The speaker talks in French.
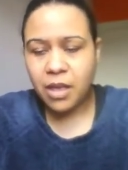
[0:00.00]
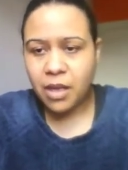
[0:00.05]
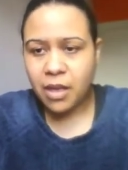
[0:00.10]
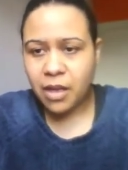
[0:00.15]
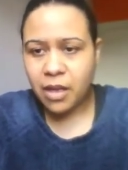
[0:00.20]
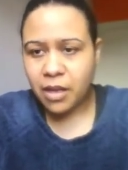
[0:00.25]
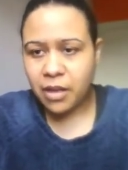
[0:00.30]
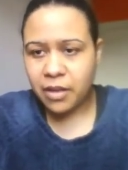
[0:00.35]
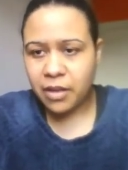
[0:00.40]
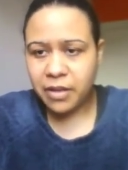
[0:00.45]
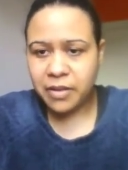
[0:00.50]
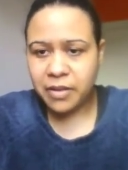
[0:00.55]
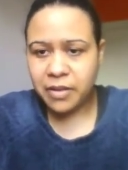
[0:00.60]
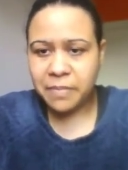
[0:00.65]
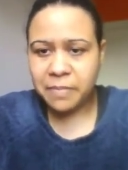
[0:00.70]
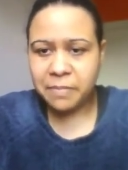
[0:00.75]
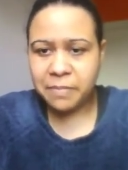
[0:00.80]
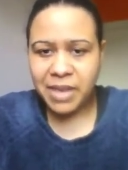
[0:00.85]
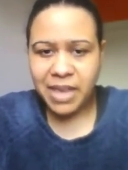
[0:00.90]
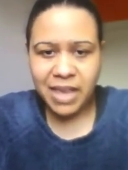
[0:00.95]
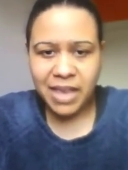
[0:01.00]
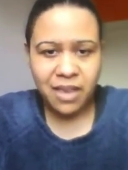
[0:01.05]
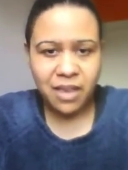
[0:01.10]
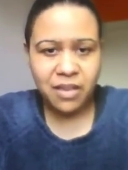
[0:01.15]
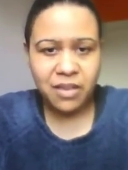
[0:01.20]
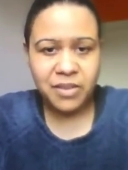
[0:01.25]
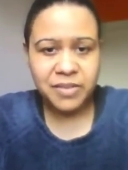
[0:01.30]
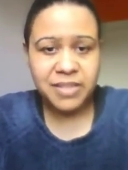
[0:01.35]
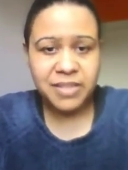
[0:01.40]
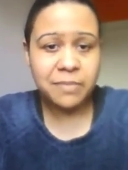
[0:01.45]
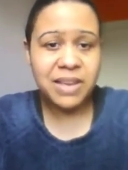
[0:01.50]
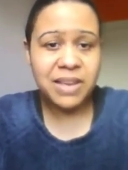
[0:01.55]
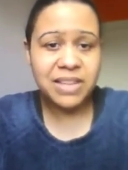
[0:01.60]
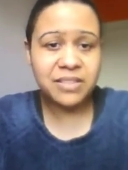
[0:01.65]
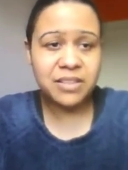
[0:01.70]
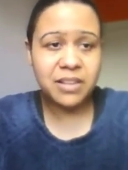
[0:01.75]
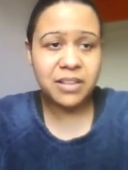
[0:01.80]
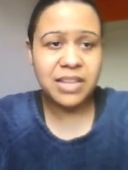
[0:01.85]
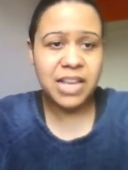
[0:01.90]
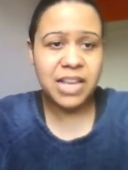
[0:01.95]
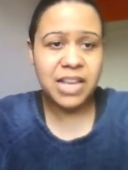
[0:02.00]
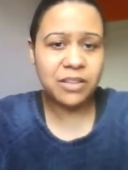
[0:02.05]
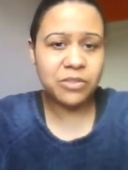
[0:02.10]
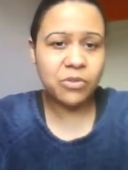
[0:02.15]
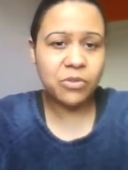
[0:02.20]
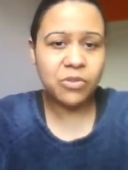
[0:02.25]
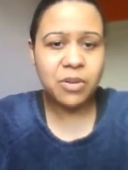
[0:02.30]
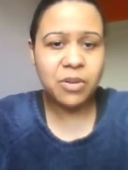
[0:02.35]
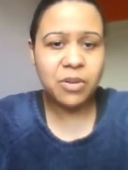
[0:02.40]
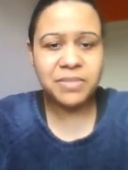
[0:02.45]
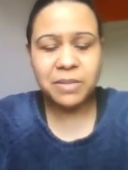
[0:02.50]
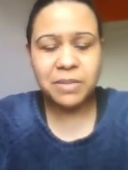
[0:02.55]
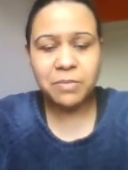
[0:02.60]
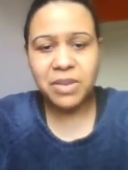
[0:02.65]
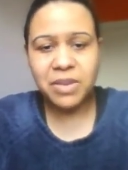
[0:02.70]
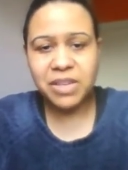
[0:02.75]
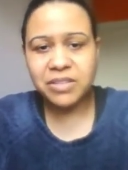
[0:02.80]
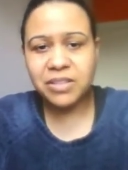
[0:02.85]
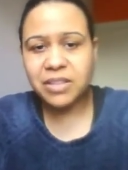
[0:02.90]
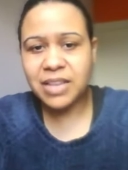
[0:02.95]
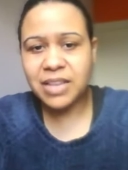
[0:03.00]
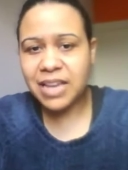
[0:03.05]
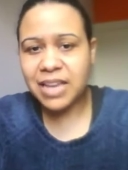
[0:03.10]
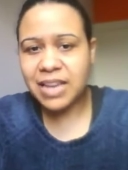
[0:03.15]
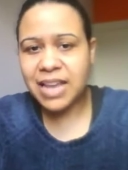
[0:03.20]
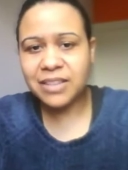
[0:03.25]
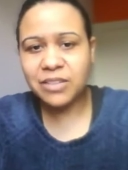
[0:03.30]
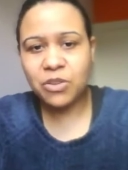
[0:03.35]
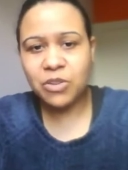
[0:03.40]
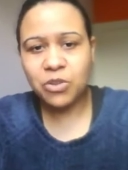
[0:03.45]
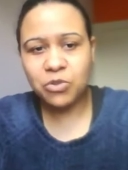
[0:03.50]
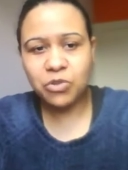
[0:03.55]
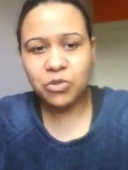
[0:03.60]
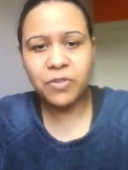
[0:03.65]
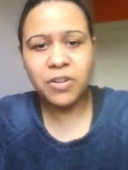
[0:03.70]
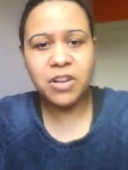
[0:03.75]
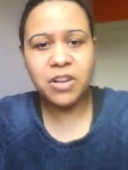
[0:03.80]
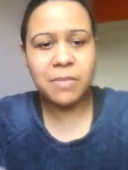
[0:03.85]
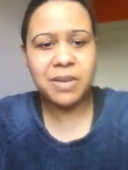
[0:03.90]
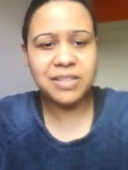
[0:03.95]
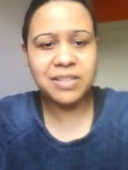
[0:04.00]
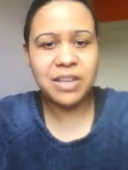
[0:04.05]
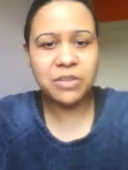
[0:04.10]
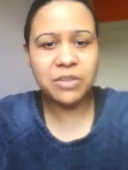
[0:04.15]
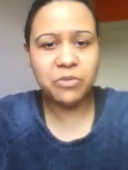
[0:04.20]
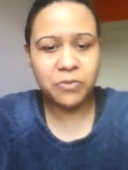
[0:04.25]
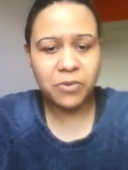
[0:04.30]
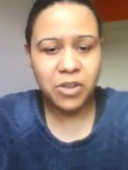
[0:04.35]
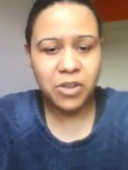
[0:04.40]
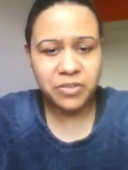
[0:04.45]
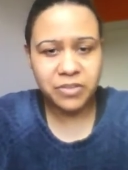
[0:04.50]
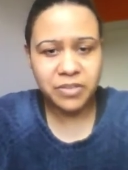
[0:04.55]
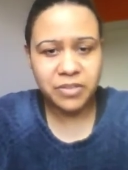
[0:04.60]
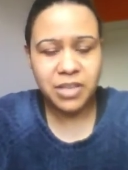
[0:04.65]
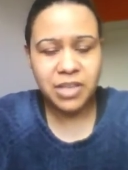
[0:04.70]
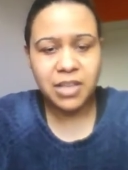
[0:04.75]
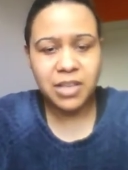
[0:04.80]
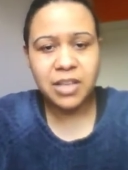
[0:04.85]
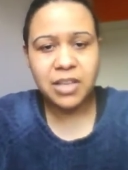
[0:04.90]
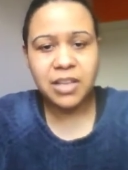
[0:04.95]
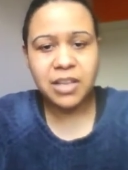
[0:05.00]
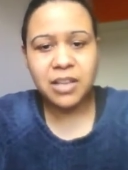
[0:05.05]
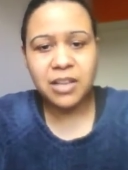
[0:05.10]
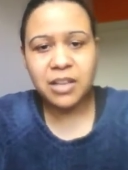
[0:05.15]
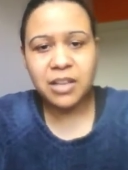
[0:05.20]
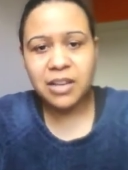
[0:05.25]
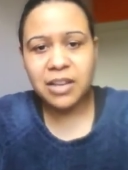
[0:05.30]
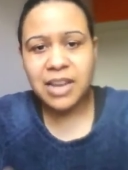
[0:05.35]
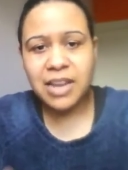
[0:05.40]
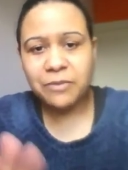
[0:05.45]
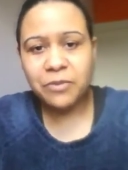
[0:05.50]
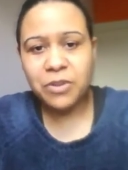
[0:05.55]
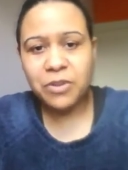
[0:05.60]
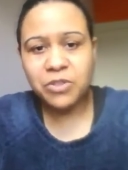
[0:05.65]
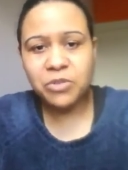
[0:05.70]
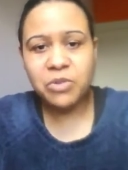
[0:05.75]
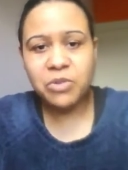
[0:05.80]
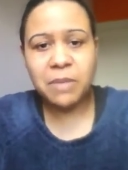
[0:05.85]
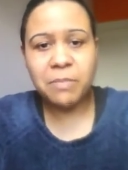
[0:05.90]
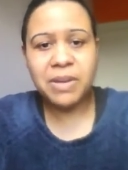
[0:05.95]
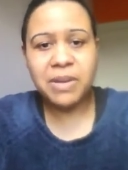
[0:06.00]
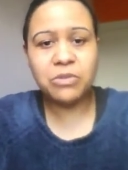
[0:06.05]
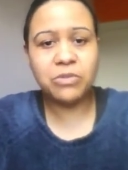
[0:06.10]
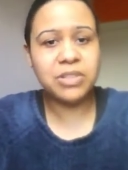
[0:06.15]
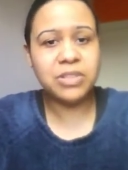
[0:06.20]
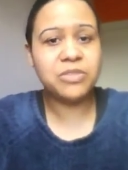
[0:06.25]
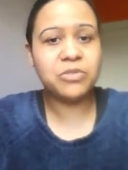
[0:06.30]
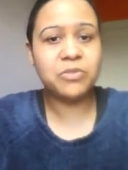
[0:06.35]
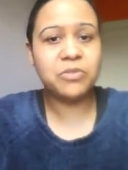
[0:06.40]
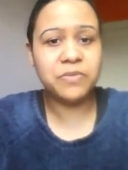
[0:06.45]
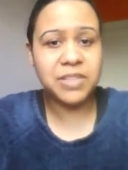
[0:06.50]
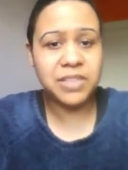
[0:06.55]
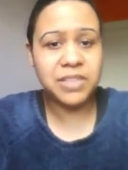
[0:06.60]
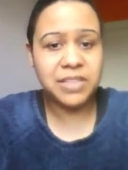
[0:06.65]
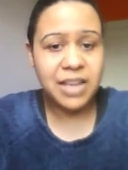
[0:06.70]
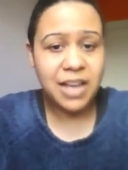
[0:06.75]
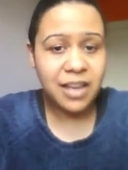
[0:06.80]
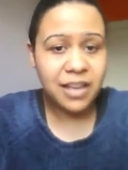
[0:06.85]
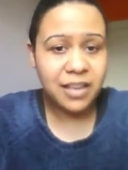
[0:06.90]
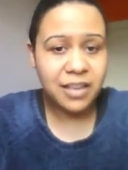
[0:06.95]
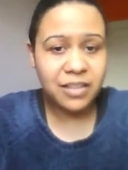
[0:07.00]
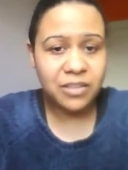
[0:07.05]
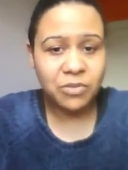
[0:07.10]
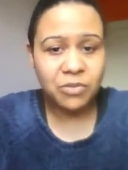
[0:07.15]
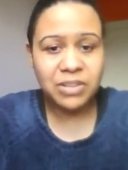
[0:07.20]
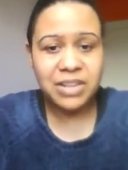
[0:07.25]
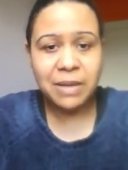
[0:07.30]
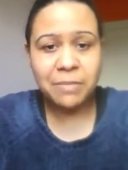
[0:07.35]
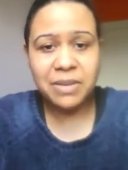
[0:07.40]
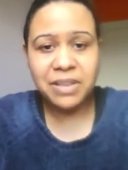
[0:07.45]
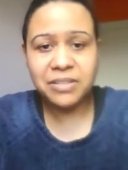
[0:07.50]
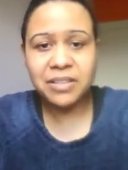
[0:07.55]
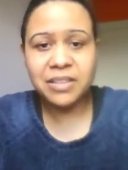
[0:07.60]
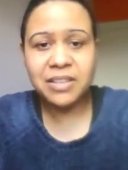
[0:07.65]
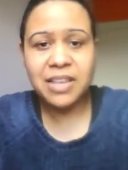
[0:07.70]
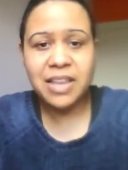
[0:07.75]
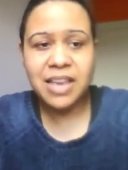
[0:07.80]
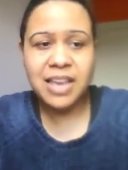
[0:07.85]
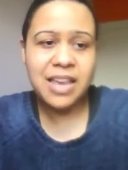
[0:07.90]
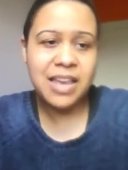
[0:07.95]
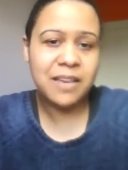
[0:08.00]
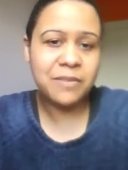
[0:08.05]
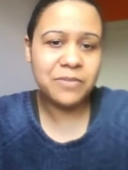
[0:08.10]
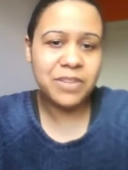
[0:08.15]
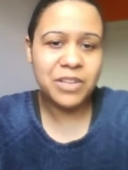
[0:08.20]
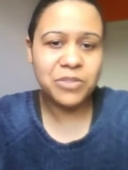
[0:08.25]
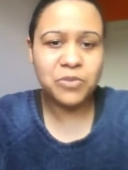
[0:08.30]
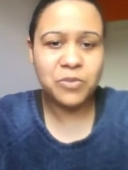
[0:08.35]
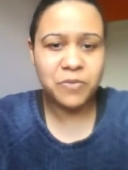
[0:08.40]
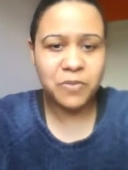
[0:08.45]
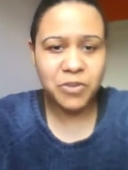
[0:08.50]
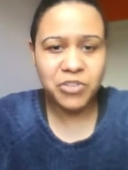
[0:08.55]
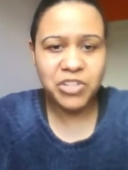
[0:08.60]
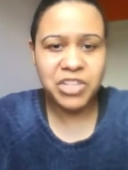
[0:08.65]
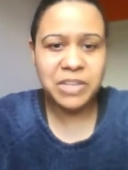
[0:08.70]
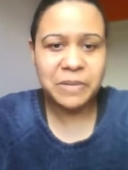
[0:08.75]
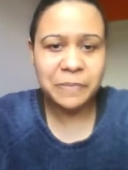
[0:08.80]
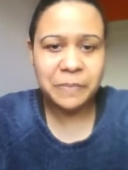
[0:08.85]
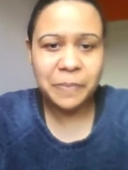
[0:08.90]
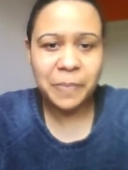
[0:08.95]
Euh, mais cette personne-là, donc comme cette personne, elle a attendu devant l'ambassade de France, la France lui a pas donné son visa, donc la personne, elle vient se venger.